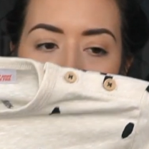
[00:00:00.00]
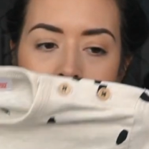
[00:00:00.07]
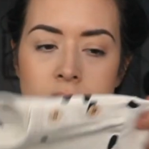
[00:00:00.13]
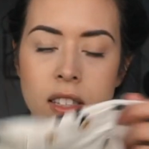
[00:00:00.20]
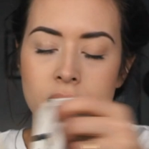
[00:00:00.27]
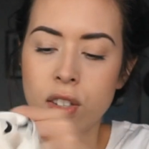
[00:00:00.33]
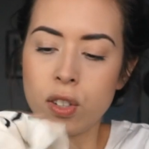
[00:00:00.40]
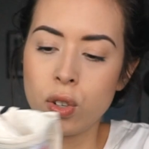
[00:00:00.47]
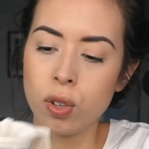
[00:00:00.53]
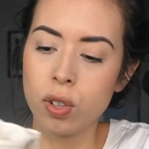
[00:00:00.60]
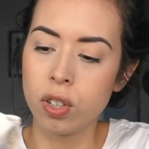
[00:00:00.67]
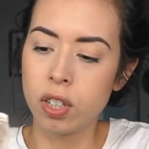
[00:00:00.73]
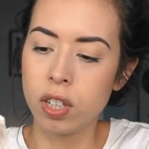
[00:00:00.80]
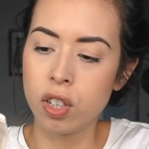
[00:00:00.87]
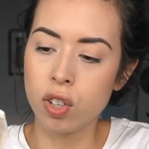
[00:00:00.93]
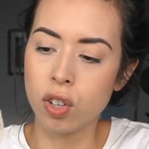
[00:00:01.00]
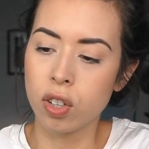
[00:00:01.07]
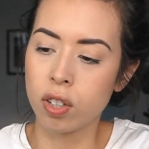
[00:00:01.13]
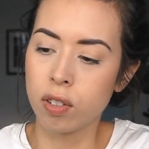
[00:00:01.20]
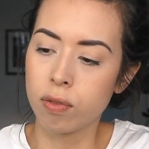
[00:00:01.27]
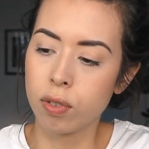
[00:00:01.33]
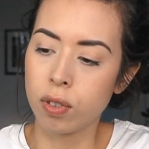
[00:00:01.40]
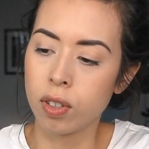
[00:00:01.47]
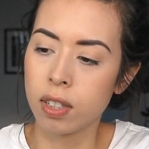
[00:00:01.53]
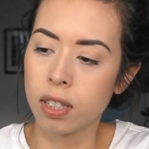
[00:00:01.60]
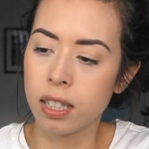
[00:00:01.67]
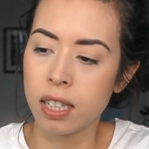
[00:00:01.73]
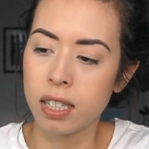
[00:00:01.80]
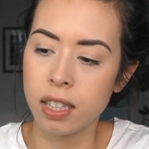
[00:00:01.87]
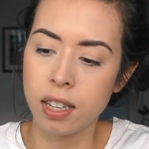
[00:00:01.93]
dieses schöne T-Shirt gefunden.
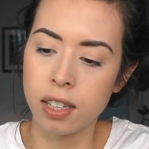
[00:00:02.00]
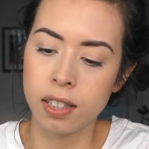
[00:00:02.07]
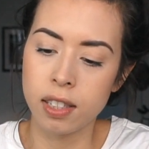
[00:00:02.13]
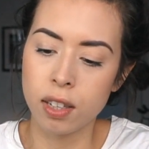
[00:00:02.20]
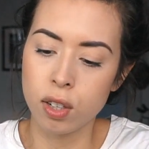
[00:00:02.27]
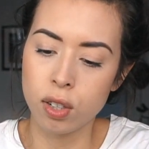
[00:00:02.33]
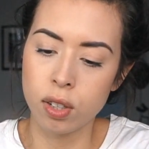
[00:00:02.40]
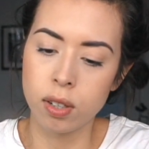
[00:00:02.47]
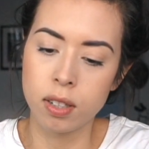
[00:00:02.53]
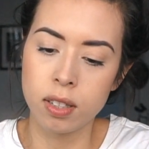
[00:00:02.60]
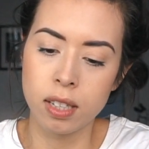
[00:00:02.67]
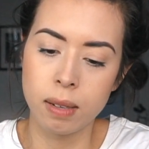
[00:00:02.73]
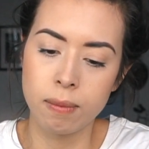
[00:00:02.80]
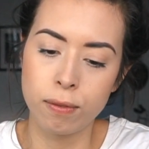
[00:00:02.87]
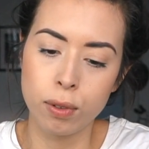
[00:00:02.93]
Das hatte er jetzt auch schon in seinem